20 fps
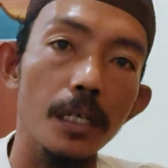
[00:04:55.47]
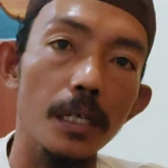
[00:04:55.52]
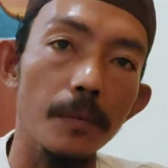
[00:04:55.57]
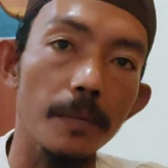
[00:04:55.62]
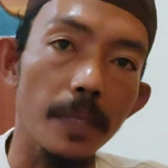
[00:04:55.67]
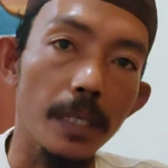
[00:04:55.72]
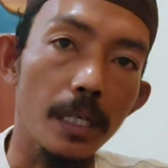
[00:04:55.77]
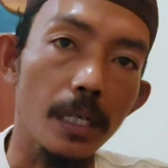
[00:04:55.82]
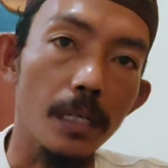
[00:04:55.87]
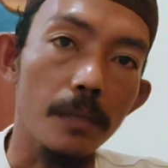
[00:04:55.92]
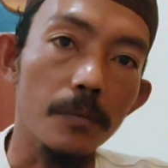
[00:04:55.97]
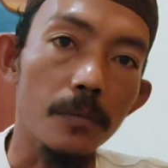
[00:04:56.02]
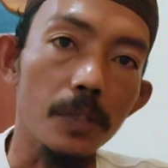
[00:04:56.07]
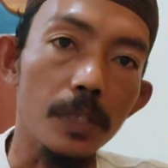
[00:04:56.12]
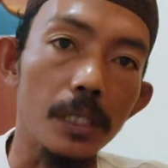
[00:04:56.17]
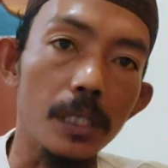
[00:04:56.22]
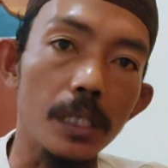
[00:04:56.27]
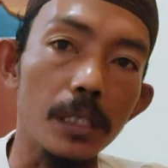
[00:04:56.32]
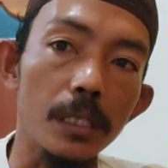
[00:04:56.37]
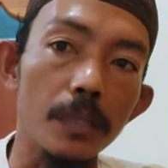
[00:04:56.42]
NPK
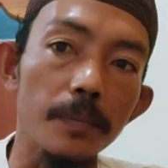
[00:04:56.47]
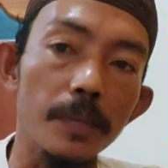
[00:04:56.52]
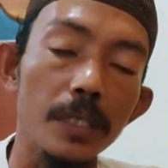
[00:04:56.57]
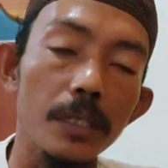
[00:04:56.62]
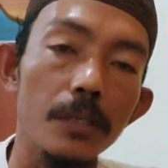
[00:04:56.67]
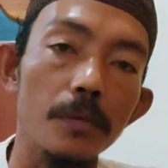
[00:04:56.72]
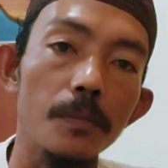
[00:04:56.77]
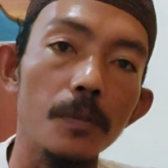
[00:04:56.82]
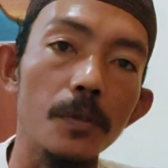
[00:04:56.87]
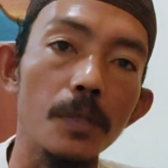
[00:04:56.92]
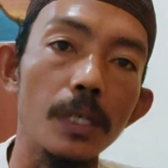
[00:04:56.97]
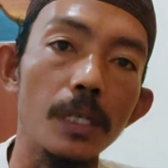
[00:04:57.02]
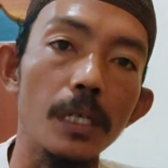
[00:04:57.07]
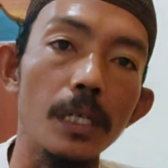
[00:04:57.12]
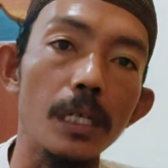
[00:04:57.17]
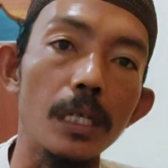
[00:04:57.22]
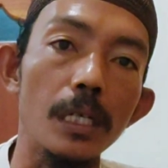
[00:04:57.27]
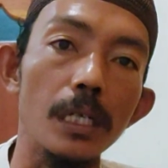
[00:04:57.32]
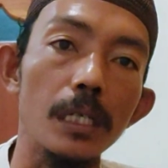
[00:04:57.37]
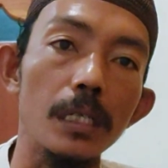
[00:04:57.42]
Mutiara TV.
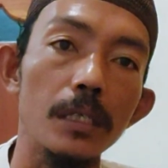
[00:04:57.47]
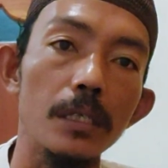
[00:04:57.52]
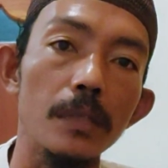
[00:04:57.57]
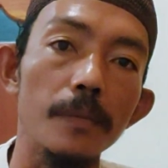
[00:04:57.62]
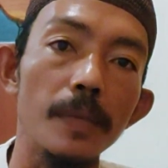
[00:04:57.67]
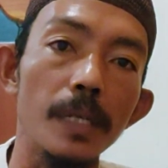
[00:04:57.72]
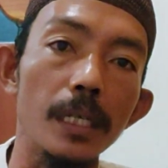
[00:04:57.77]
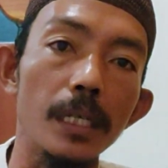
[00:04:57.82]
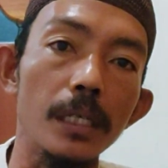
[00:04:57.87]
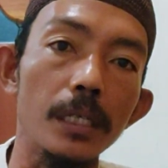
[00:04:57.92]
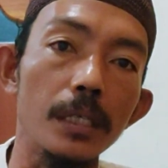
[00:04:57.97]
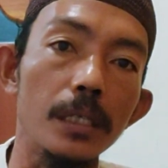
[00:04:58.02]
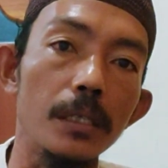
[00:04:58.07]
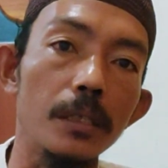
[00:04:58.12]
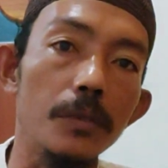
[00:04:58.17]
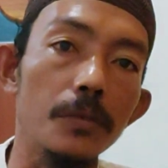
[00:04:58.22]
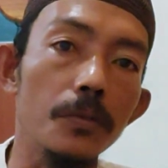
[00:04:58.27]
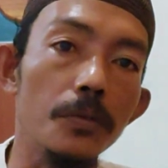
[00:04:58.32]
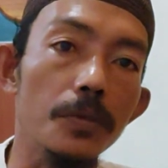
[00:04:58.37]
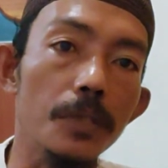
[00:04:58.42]
Semoga
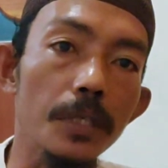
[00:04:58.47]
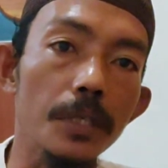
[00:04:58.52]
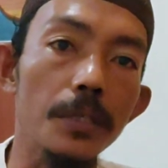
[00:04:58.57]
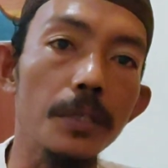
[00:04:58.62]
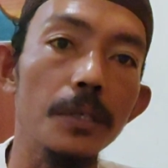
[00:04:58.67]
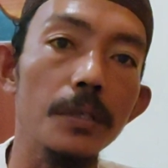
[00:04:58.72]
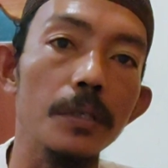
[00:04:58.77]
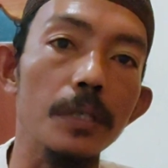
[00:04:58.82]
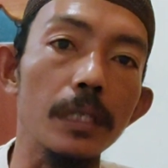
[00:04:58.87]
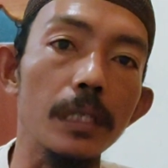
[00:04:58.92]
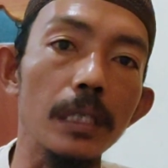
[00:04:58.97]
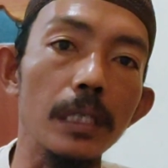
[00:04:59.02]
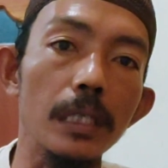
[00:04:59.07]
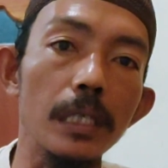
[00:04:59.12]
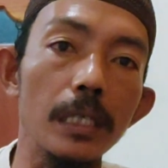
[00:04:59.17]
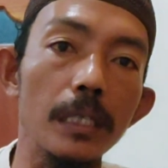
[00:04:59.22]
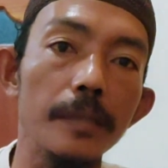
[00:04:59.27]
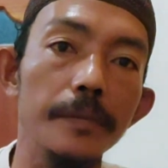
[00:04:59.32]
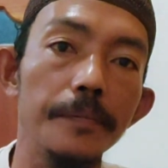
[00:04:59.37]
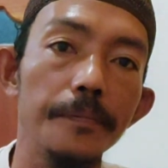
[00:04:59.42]
semakin sukses
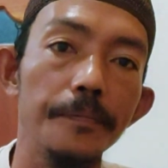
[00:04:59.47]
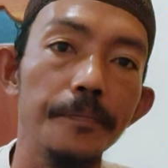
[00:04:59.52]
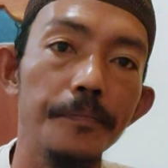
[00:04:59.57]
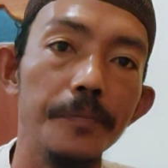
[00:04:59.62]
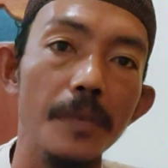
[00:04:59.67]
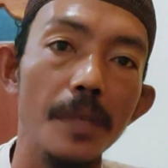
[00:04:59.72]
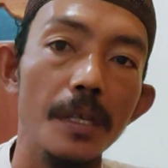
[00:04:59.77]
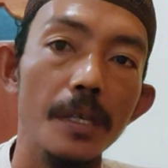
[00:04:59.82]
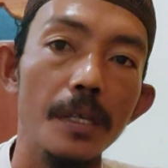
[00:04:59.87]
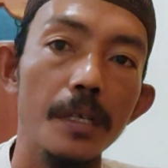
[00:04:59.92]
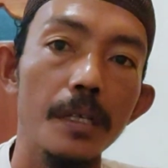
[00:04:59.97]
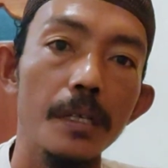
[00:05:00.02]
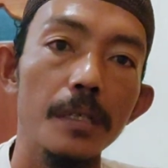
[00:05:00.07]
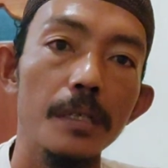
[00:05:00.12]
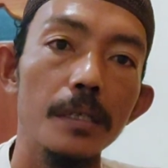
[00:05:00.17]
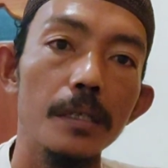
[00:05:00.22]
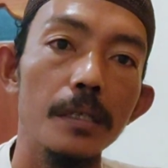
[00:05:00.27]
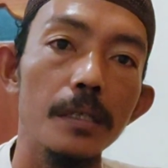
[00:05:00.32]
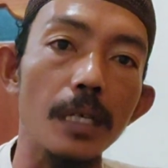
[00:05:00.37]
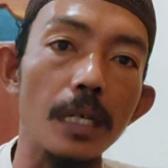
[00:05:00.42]
channelnya
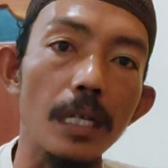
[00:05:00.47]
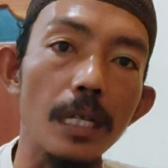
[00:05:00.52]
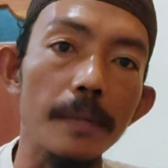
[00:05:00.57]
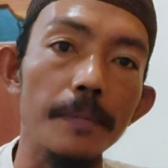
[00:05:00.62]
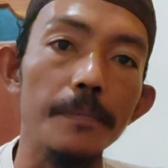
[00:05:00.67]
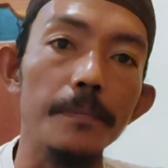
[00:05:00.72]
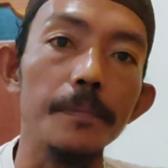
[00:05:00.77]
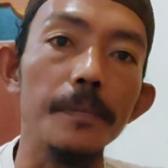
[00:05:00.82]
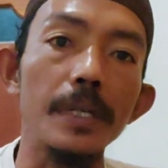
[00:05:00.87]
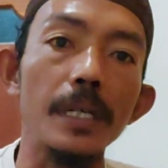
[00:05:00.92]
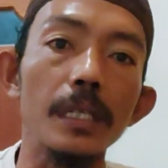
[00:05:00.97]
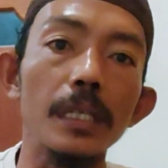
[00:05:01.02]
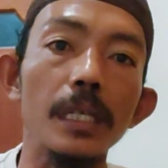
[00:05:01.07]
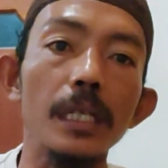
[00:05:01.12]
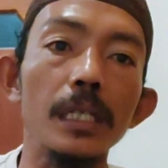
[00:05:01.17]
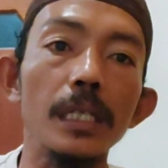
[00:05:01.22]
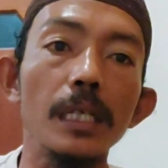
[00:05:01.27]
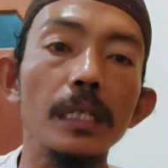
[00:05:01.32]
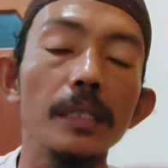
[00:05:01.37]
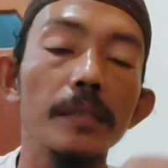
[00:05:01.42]
salam
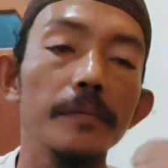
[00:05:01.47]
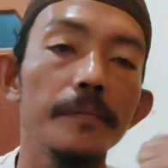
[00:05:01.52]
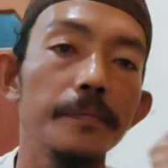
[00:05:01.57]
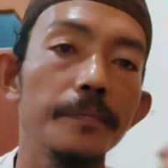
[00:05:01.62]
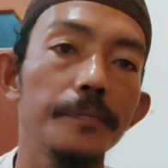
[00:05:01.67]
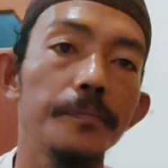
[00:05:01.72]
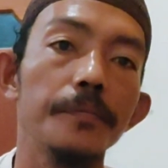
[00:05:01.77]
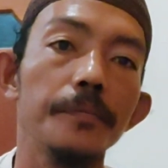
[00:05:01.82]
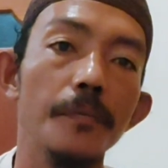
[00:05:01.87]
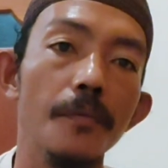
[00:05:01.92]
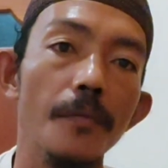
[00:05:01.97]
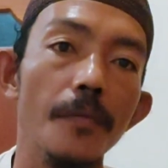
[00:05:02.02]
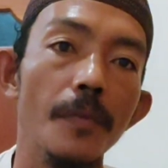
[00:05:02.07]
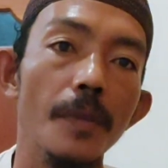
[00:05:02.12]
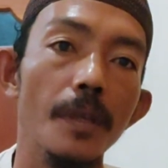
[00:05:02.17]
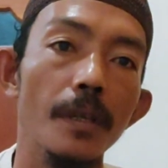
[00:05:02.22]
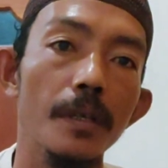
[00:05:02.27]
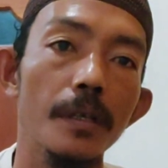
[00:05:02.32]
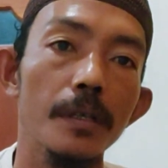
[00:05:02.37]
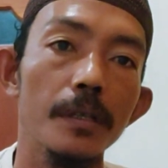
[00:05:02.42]
pertanian,
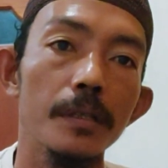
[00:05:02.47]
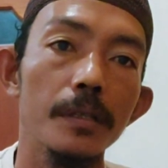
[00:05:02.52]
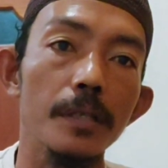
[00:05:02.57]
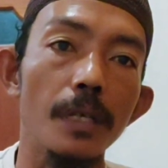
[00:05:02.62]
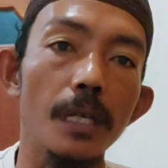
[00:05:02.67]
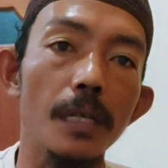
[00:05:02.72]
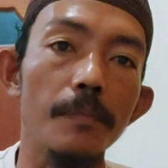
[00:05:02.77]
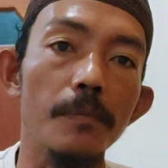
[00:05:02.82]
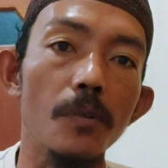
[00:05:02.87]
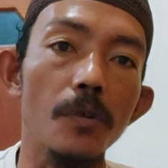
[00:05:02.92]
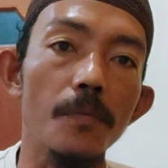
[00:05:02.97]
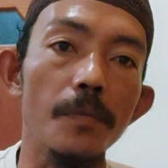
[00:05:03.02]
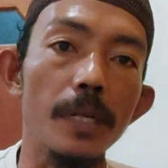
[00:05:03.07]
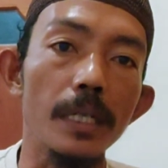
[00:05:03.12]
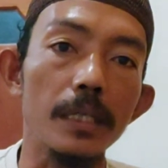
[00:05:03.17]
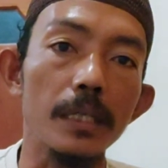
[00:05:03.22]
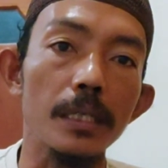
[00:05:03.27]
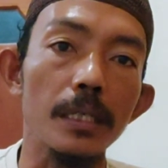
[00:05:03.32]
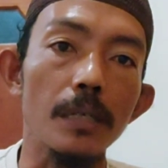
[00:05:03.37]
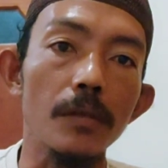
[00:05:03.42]
salam
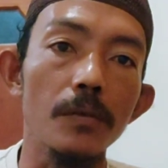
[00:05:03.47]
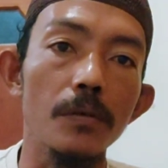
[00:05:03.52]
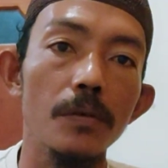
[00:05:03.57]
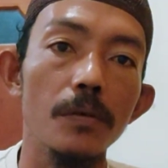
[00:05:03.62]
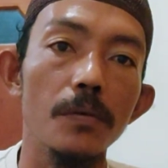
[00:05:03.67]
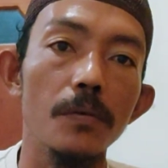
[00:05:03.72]
kompak selalu.